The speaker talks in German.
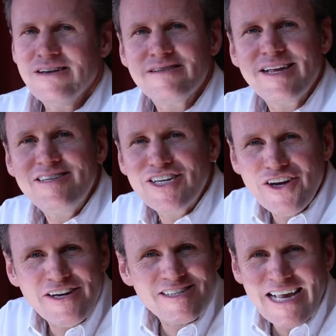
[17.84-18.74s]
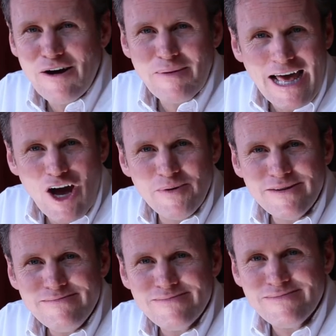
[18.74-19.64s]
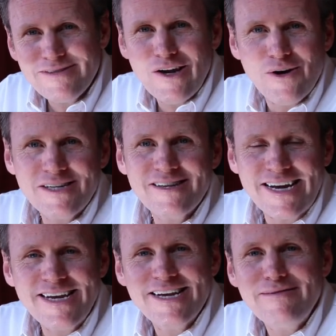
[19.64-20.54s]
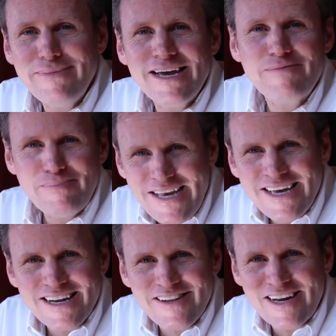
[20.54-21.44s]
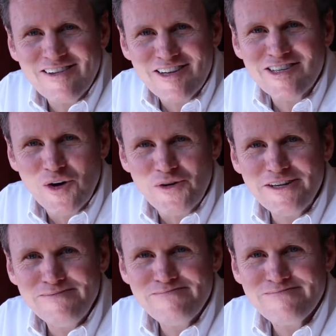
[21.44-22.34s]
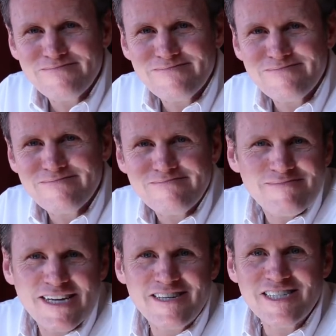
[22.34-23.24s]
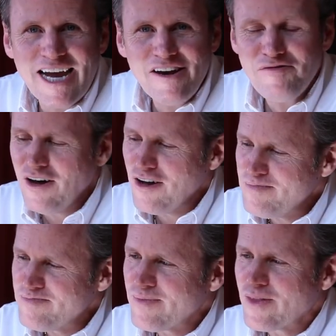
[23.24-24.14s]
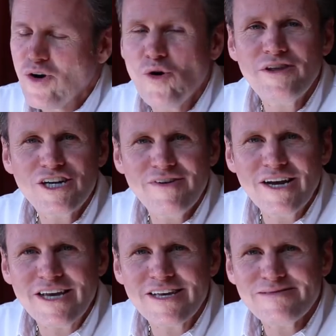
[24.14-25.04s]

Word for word: Denn Sie können es kaum glauben, die Leute trinken mehr Bier in Rezessionen. Es ist einfach und erschwinglich.